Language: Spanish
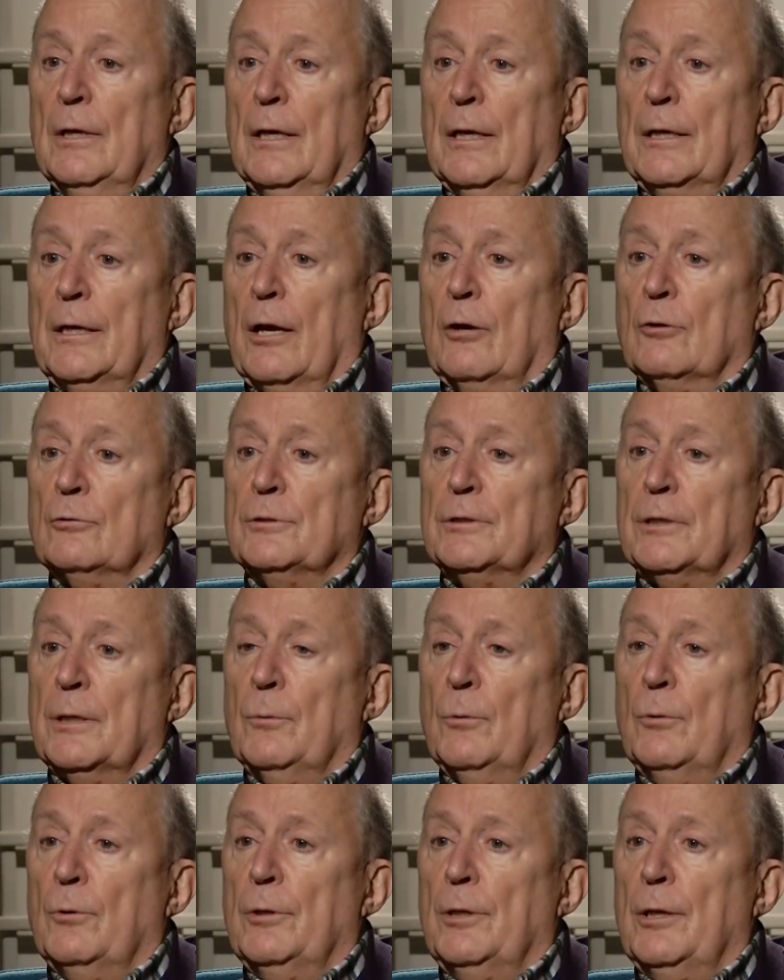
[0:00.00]
que
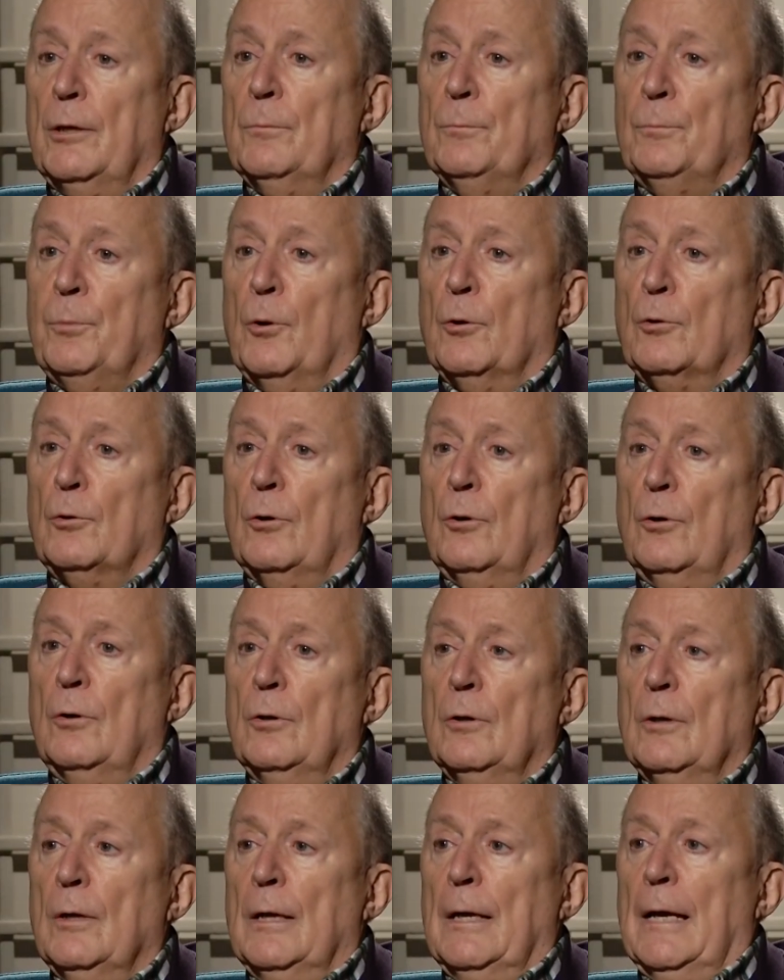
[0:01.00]
contribuye un
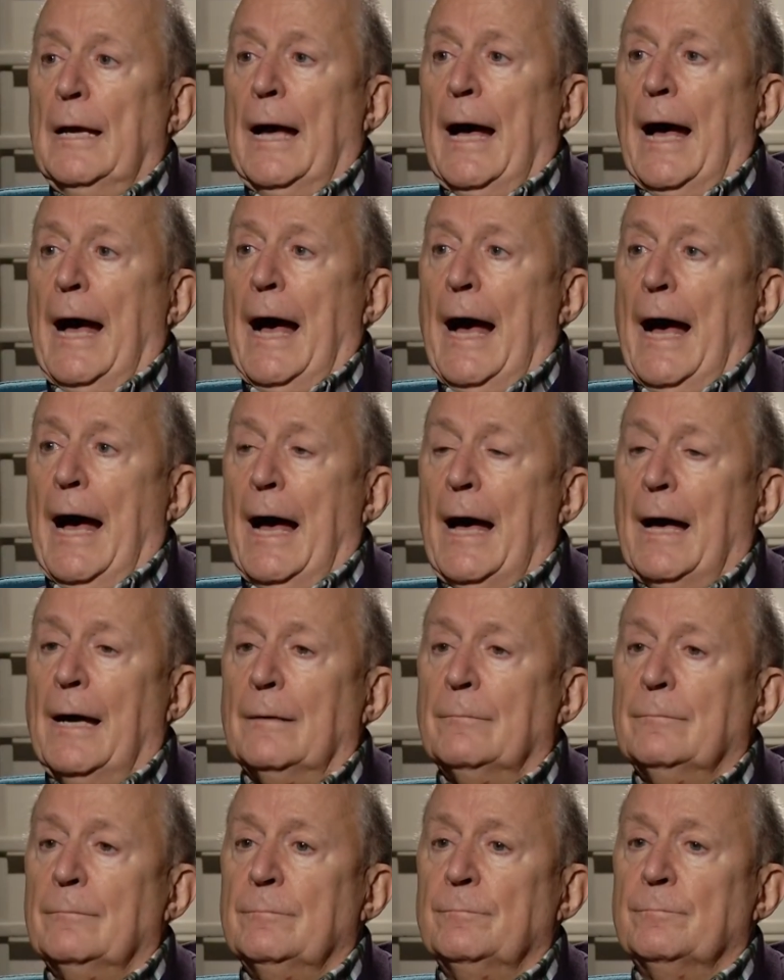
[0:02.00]
poco
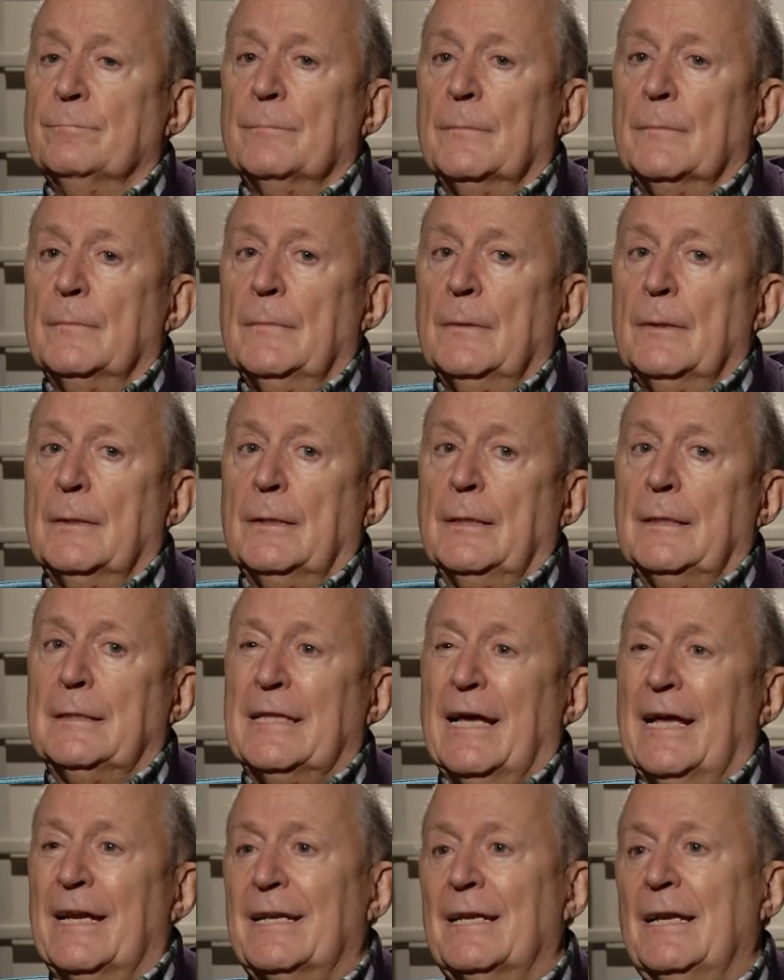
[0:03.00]
a mm,
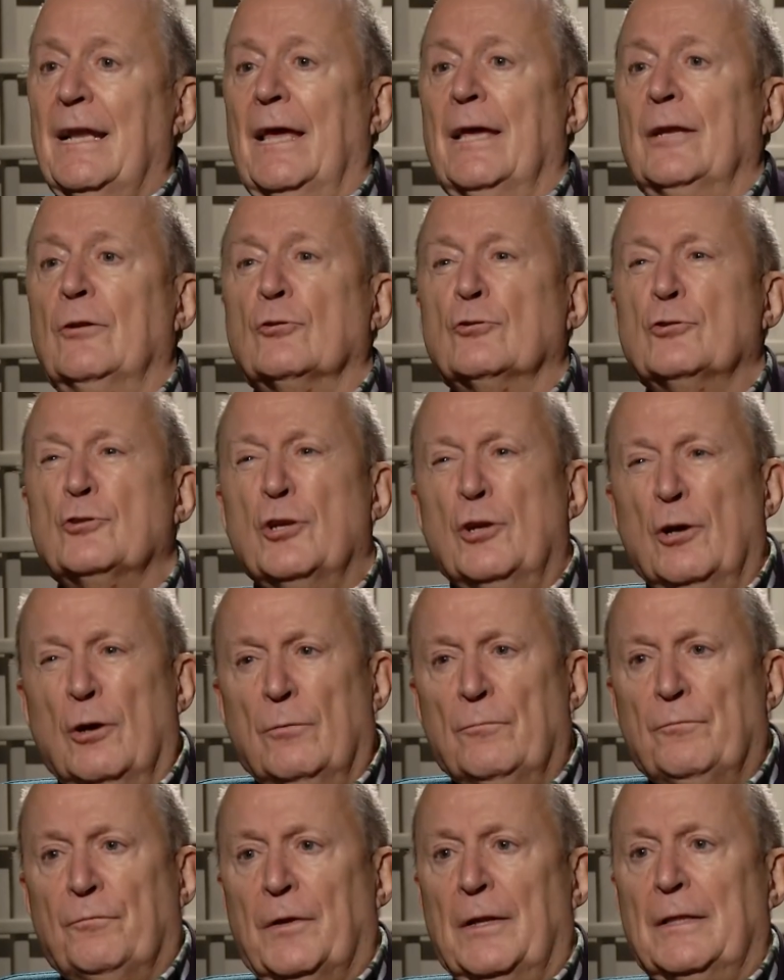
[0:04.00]
quitar la
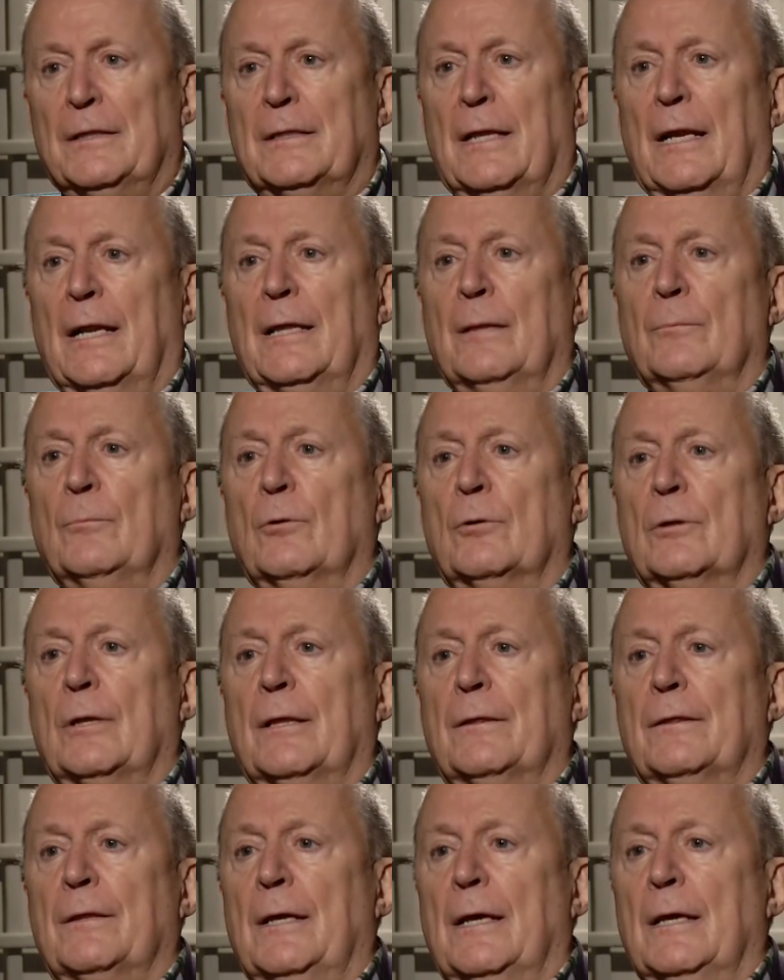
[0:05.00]
erosión frente a la
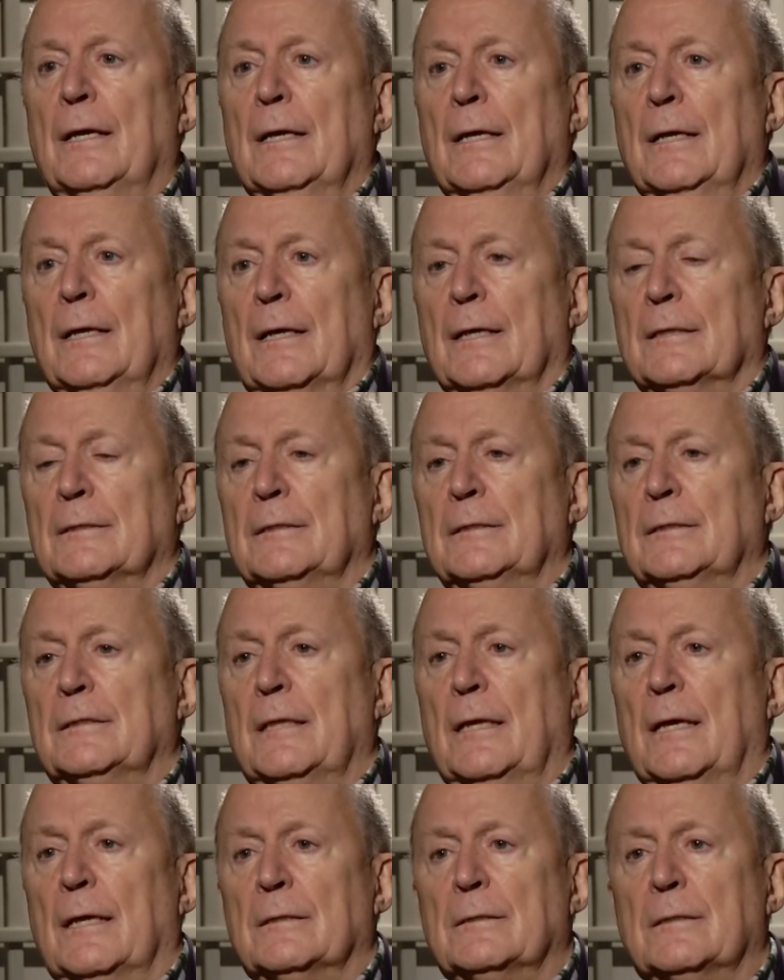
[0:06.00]
democracia que
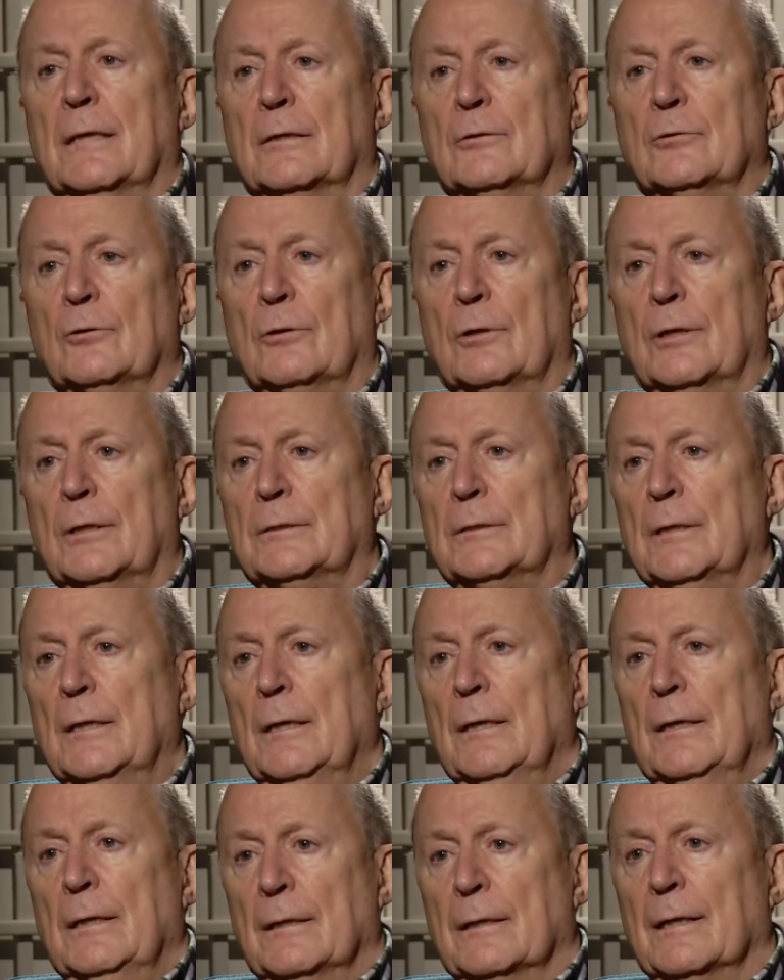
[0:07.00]
existía en sectores
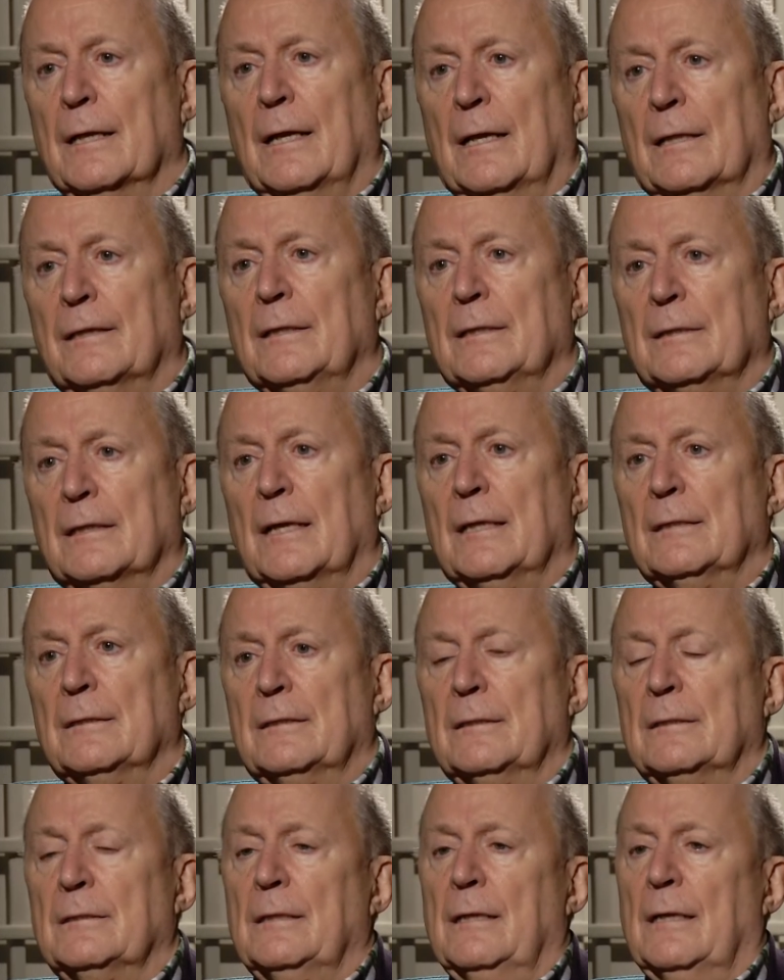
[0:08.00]

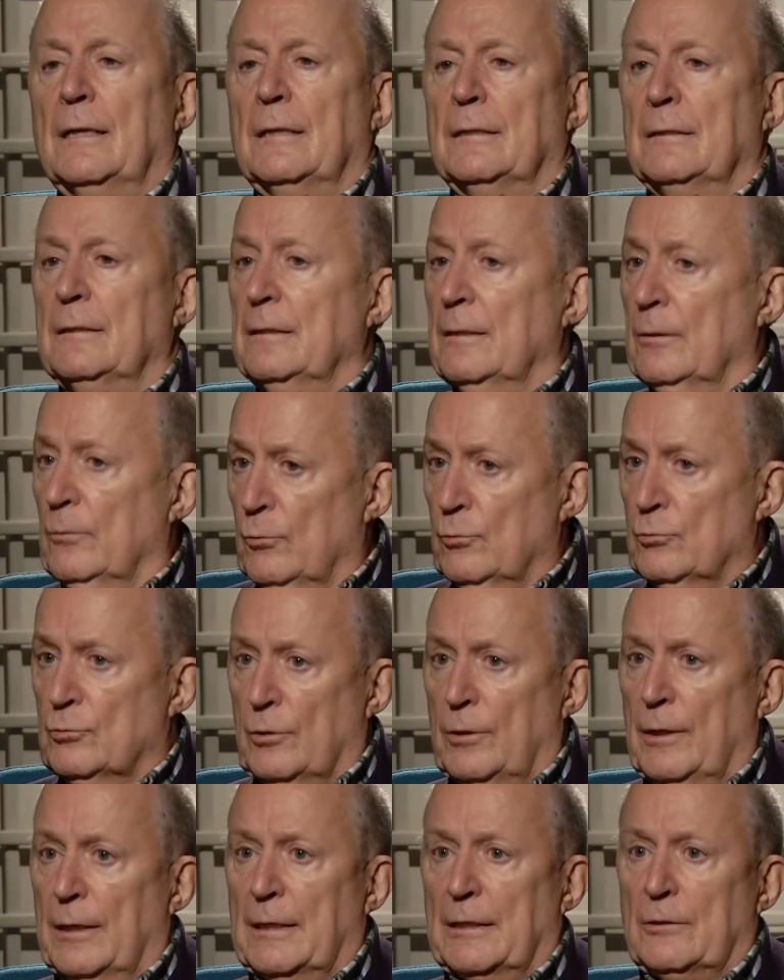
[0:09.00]
recalcitrantes del,
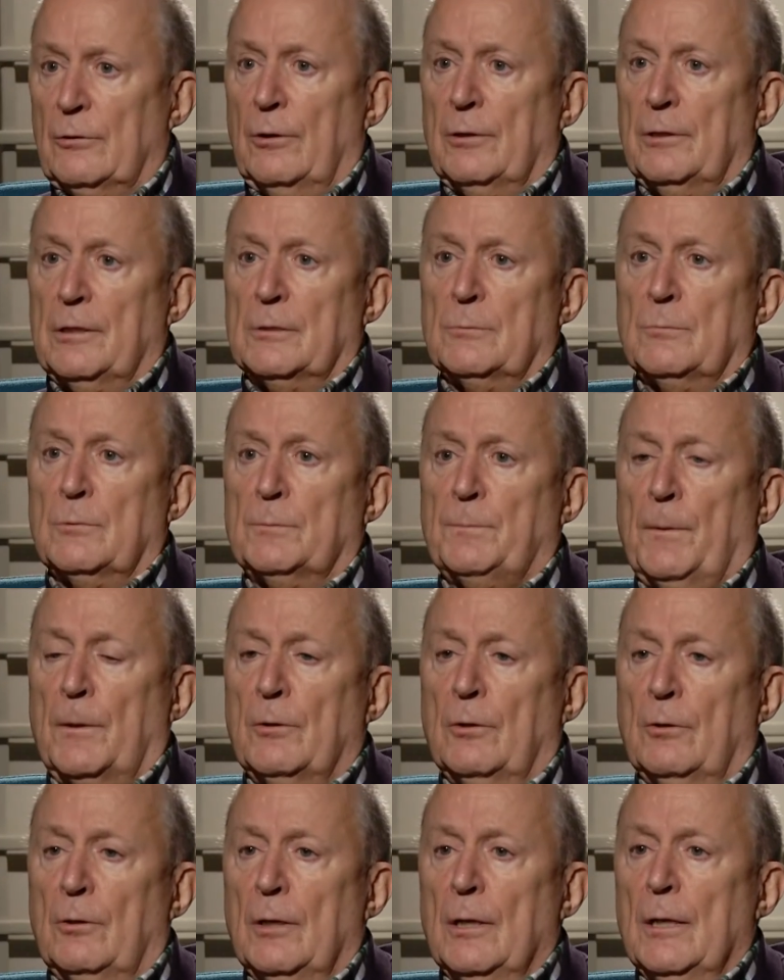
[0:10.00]
incluso del catolicismo
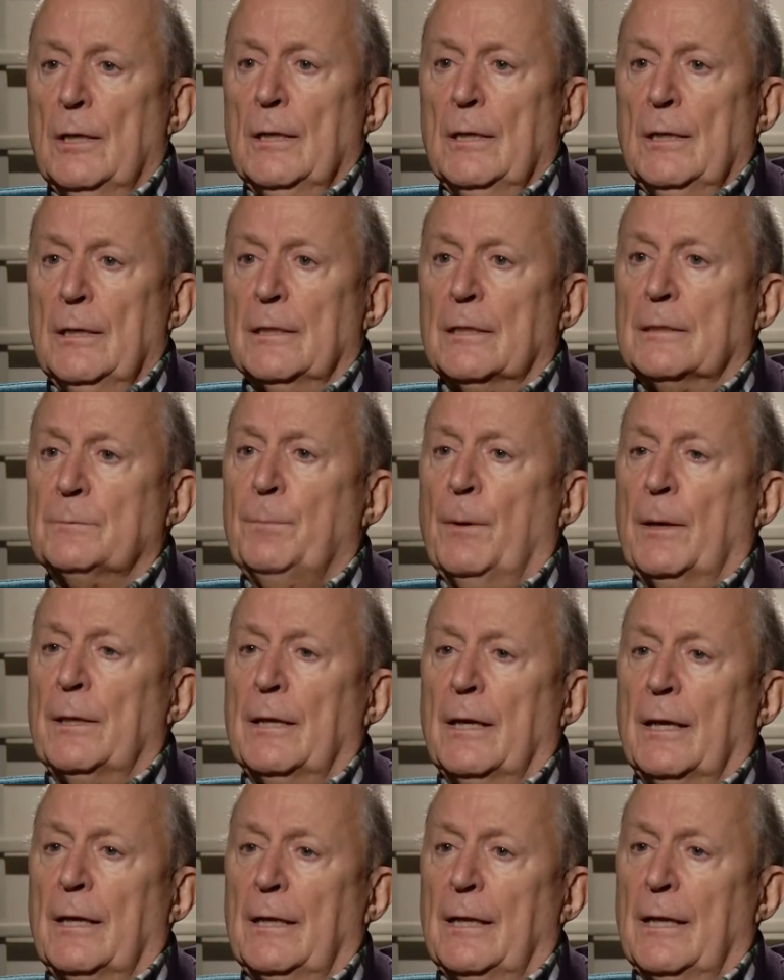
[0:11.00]
español y de
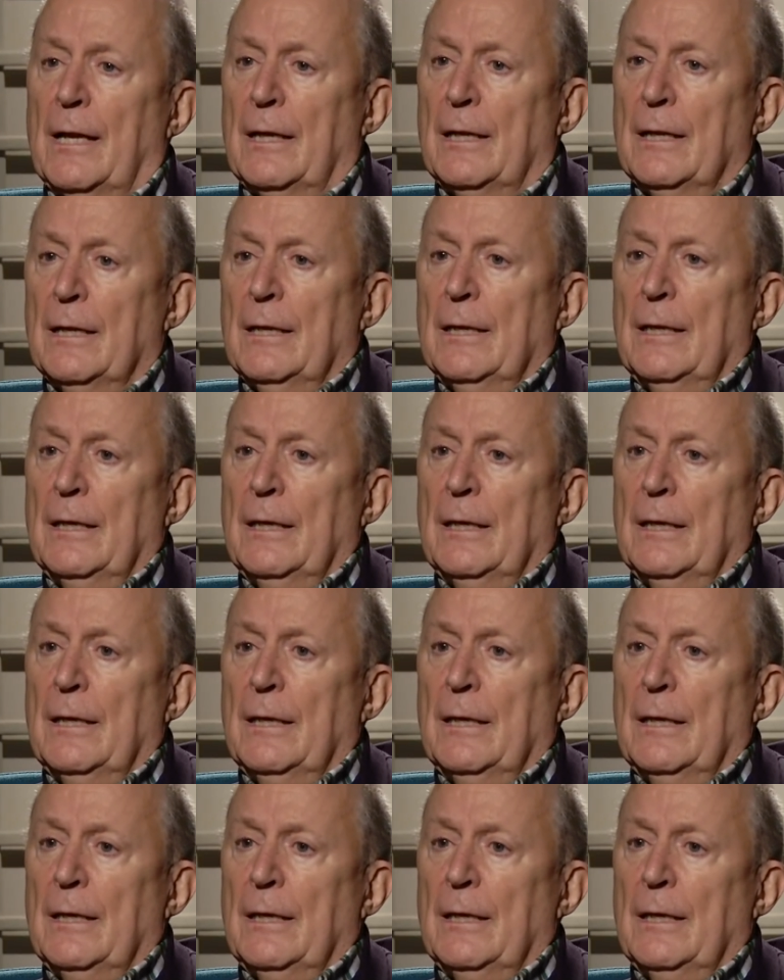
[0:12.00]
España en general.